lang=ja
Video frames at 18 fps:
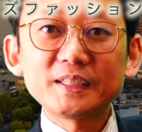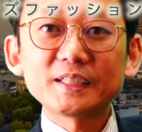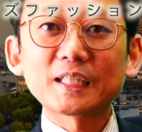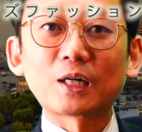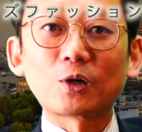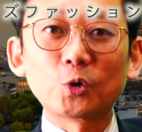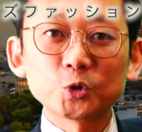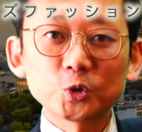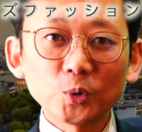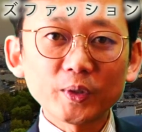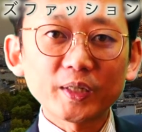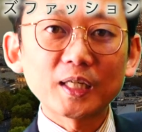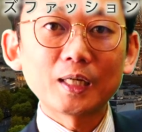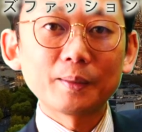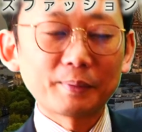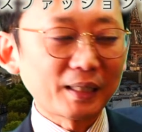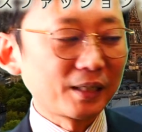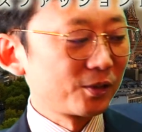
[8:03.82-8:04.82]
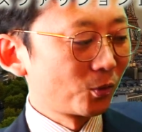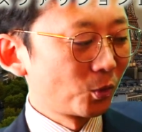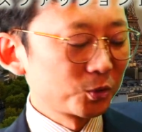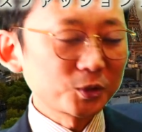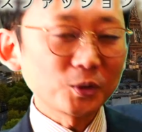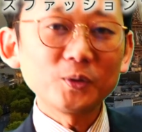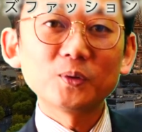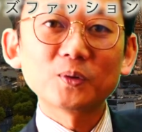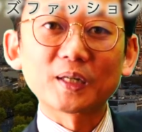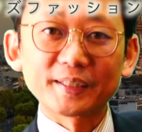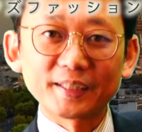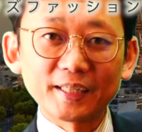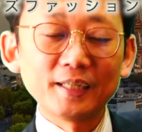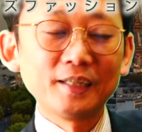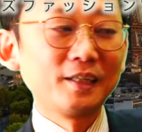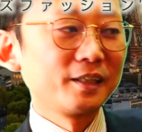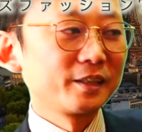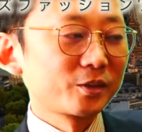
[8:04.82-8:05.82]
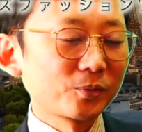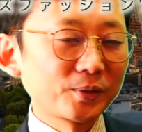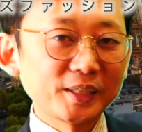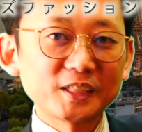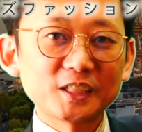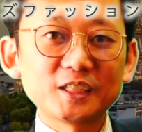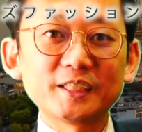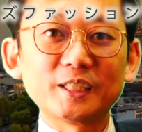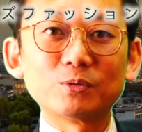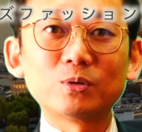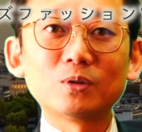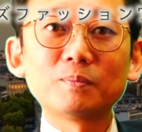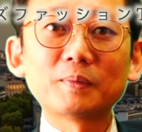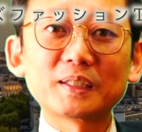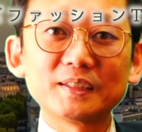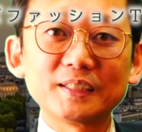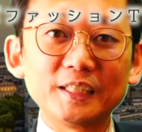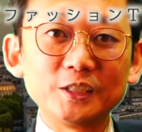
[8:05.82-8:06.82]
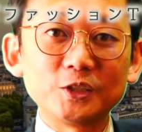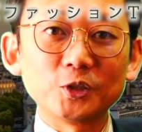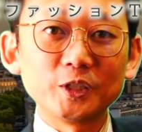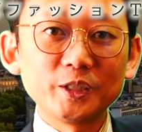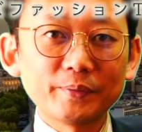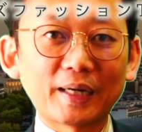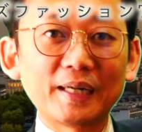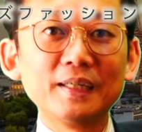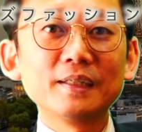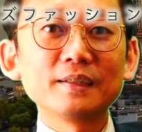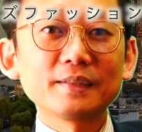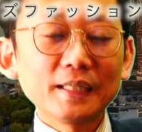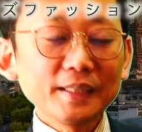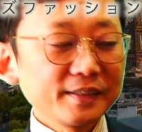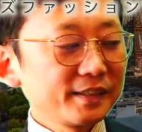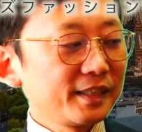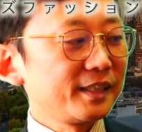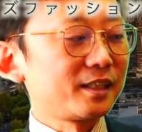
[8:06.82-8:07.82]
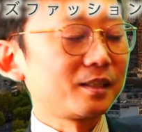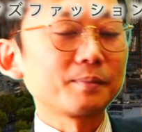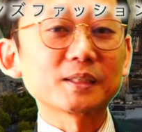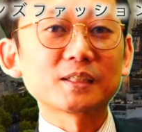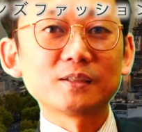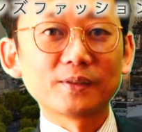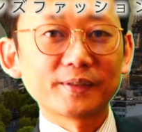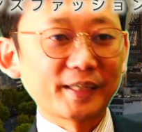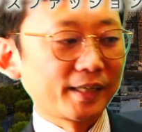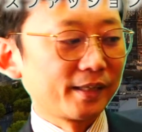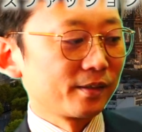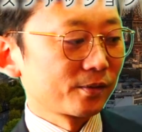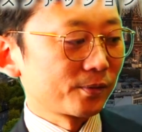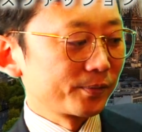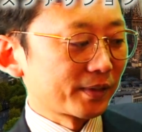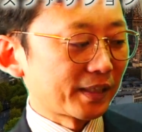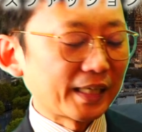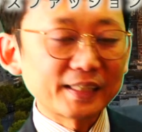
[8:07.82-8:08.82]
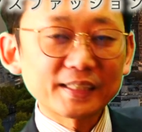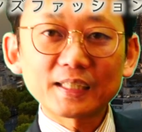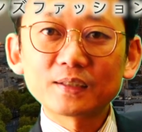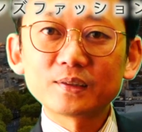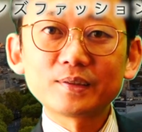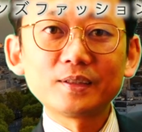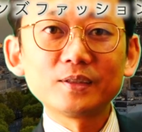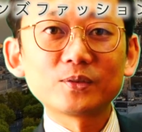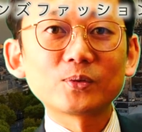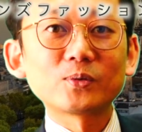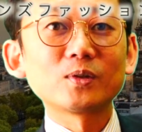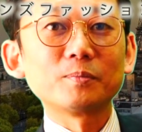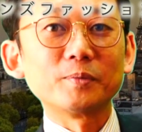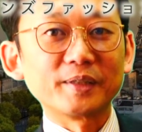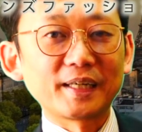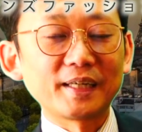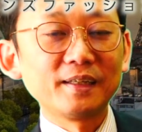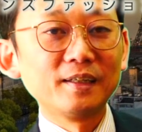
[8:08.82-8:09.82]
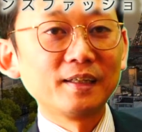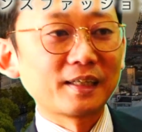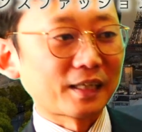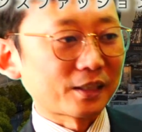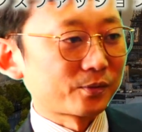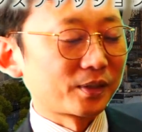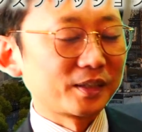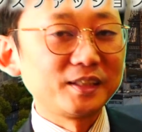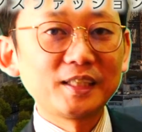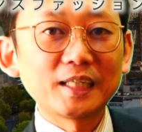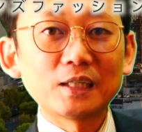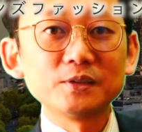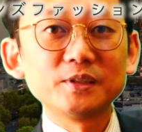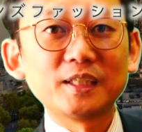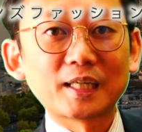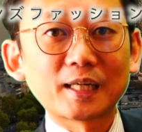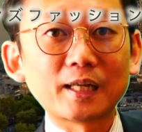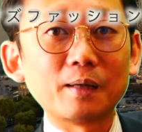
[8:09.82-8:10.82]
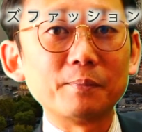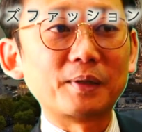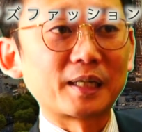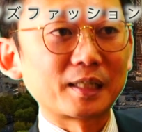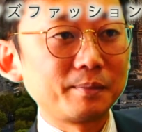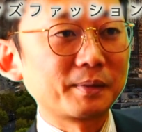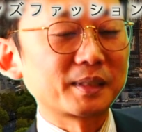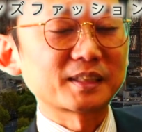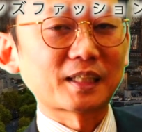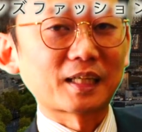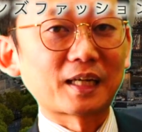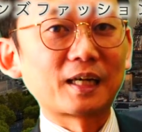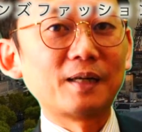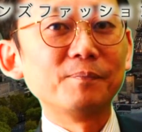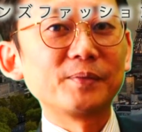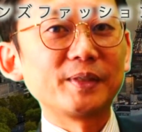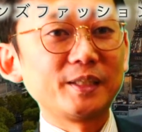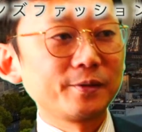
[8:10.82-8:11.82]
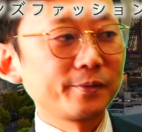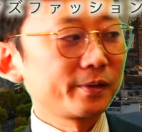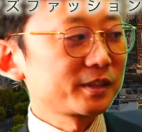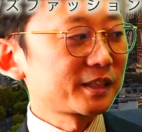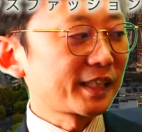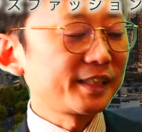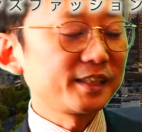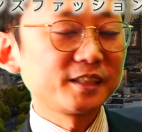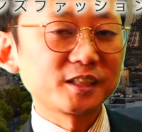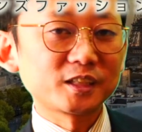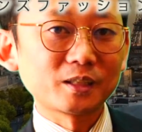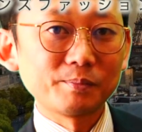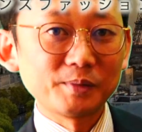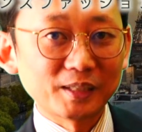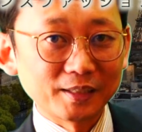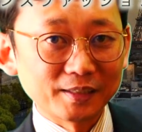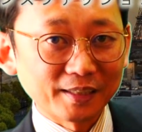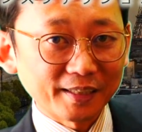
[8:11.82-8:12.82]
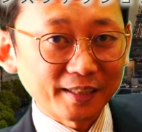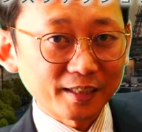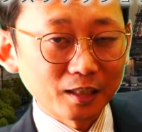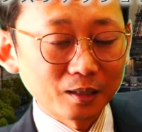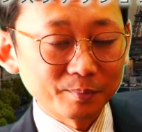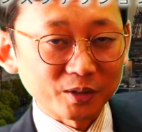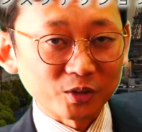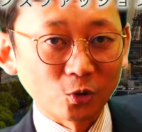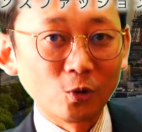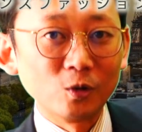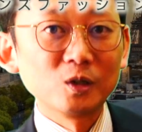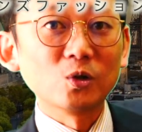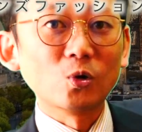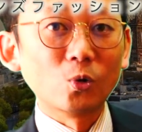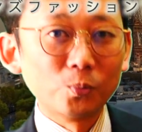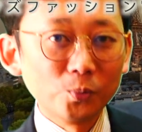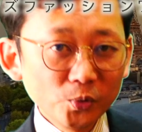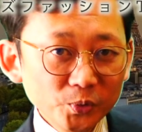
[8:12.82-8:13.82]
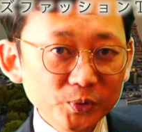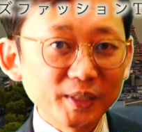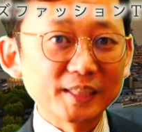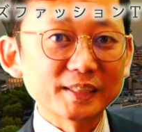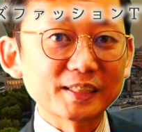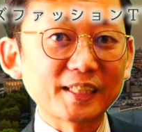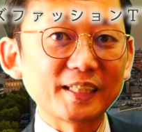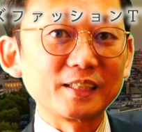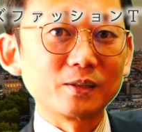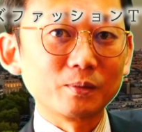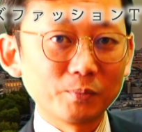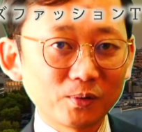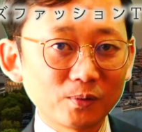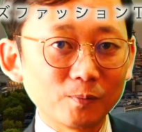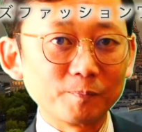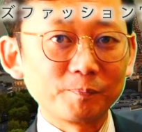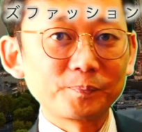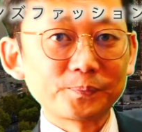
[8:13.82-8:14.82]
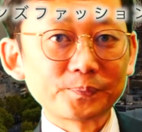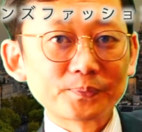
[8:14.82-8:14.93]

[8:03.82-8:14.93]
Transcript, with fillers: チが細ければ細い方がね、ドレッシーでフォーマルな印象にはなっていきますので、この感覚っていうところもね、あとは似合う似合わないもありますから、いろいろチャレンジしてみていただければと思うんですけれども、